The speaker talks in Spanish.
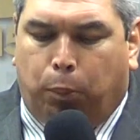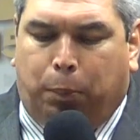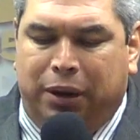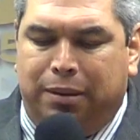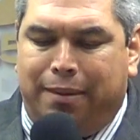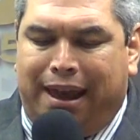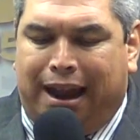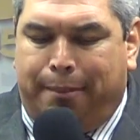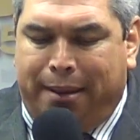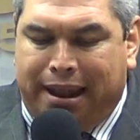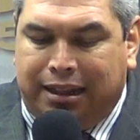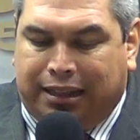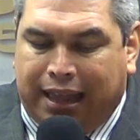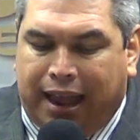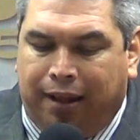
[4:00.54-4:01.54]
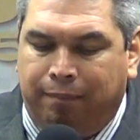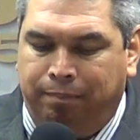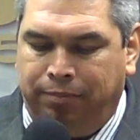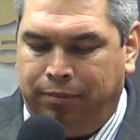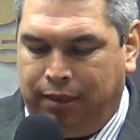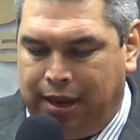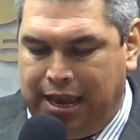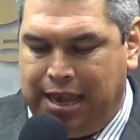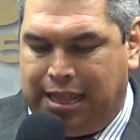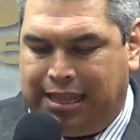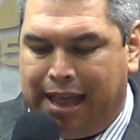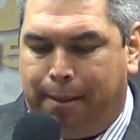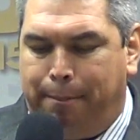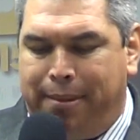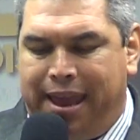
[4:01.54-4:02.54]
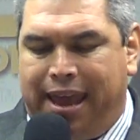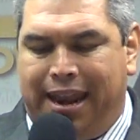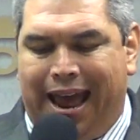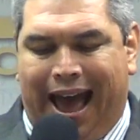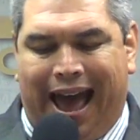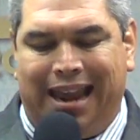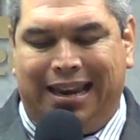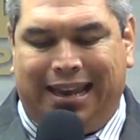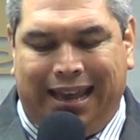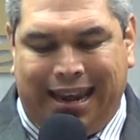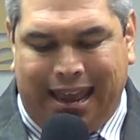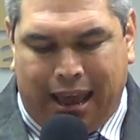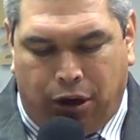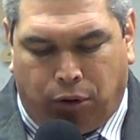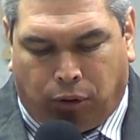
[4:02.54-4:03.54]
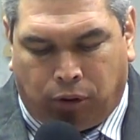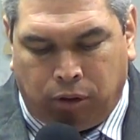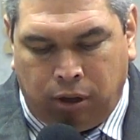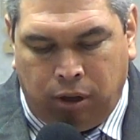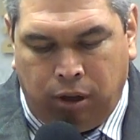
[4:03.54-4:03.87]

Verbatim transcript: primeramente y también al griego.